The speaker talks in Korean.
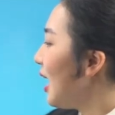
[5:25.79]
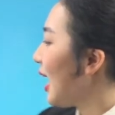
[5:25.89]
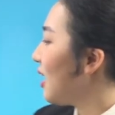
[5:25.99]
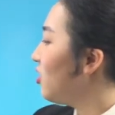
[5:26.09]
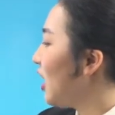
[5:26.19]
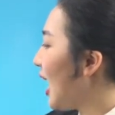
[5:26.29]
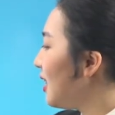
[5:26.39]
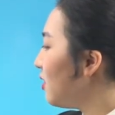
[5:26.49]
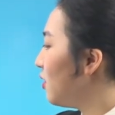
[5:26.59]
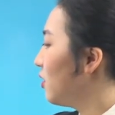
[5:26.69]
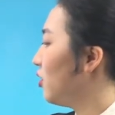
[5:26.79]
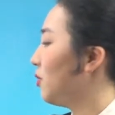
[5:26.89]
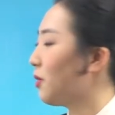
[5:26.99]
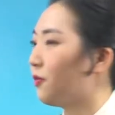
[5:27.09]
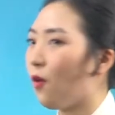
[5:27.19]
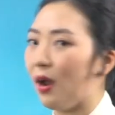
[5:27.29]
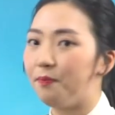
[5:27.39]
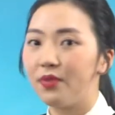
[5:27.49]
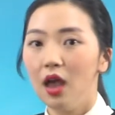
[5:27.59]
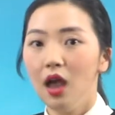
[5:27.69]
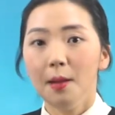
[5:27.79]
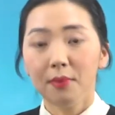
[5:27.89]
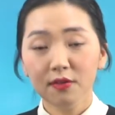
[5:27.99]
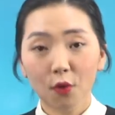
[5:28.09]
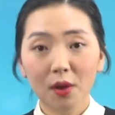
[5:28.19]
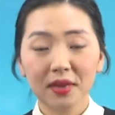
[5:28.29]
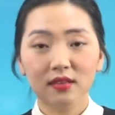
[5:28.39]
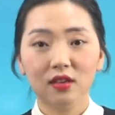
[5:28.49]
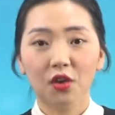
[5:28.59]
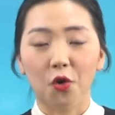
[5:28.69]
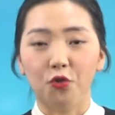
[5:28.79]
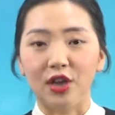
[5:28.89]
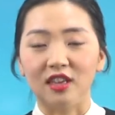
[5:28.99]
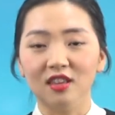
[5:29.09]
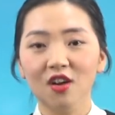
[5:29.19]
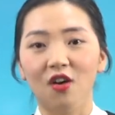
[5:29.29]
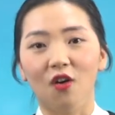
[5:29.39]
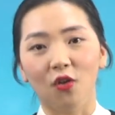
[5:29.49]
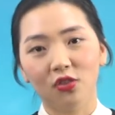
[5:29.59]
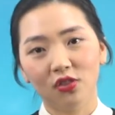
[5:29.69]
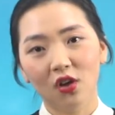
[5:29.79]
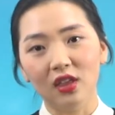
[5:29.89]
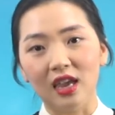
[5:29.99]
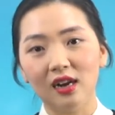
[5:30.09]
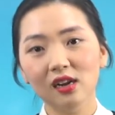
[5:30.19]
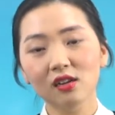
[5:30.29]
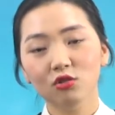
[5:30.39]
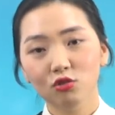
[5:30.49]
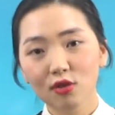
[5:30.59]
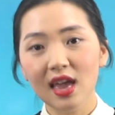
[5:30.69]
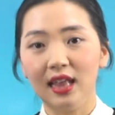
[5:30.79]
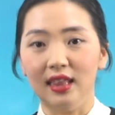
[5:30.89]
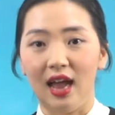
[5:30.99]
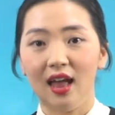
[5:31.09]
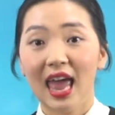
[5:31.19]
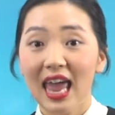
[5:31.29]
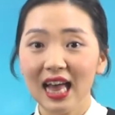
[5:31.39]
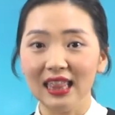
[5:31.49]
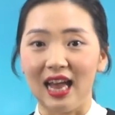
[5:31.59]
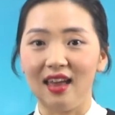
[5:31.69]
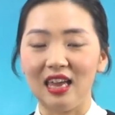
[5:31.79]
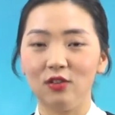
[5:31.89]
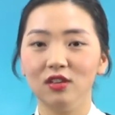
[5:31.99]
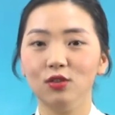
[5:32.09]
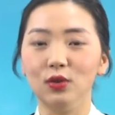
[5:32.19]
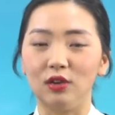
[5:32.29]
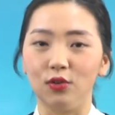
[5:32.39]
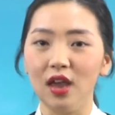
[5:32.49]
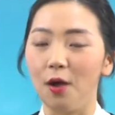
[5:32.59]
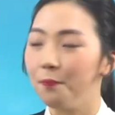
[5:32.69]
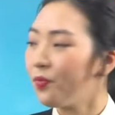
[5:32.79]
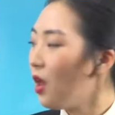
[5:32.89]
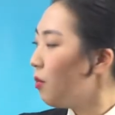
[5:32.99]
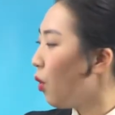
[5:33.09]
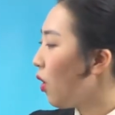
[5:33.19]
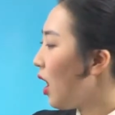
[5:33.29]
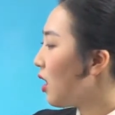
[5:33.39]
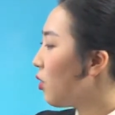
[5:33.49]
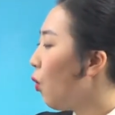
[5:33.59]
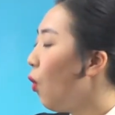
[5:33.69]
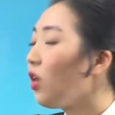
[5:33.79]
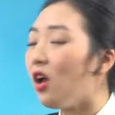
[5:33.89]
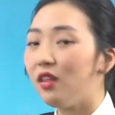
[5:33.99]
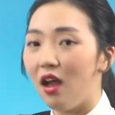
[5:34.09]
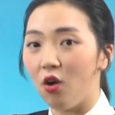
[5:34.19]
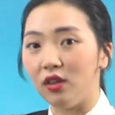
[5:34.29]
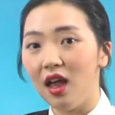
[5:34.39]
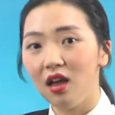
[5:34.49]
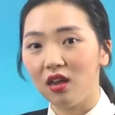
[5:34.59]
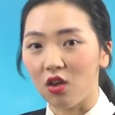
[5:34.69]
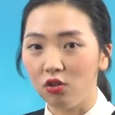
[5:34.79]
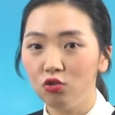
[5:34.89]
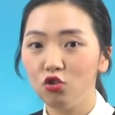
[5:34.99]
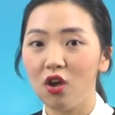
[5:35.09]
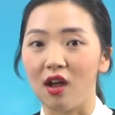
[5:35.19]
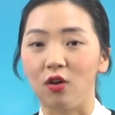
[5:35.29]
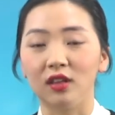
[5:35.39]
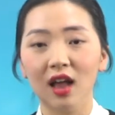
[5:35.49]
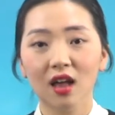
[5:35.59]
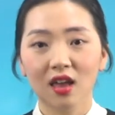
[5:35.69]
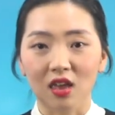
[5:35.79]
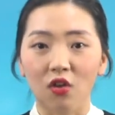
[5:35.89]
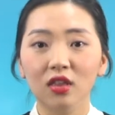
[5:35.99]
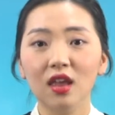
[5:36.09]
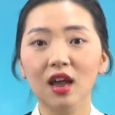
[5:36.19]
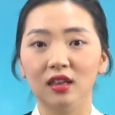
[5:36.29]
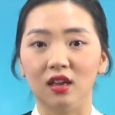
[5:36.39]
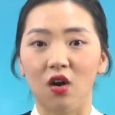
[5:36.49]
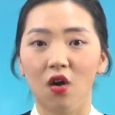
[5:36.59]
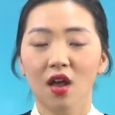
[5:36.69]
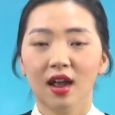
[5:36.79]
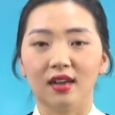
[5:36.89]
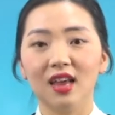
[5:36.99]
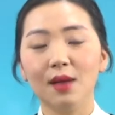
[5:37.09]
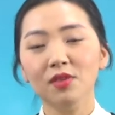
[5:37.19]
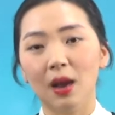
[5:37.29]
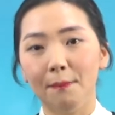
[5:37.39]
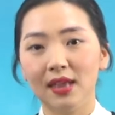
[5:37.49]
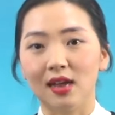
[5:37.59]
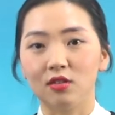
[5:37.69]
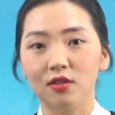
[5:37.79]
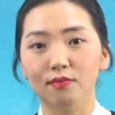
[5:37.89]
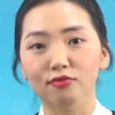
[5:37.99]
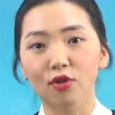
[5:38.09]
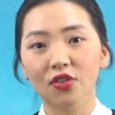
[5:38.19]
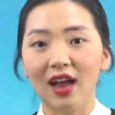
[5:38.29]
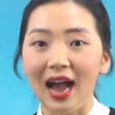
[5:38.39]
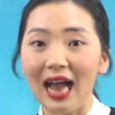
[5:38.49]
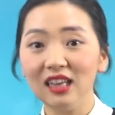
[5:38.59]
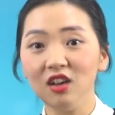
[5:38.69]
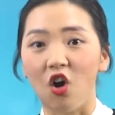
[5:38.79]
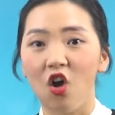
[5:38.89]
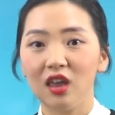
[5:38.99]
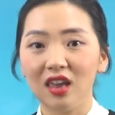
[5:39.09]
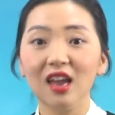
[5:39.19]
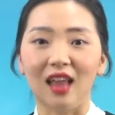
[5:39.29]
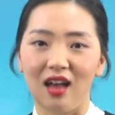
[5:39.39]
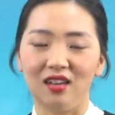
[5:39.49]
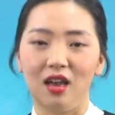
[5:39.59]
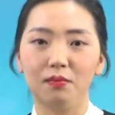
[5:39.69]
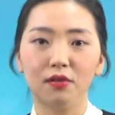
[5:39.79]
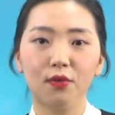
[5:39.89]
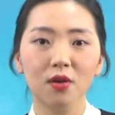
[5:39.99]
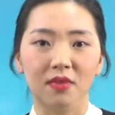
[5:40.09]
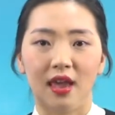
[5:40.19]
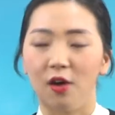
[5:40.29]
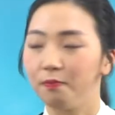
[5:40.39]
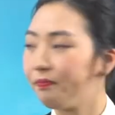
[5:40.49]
get a chance to perform. perform 같은 경우에는요. 어떤 일을 수행한다, 행한다 이런 뜻도 있고요. 뭔가를 공연하거나 연주하거나 연기하는 거, 그러니까 사람들 앞에 나서서 무언가 하는 거, 이게 다 그냥 perform이에요.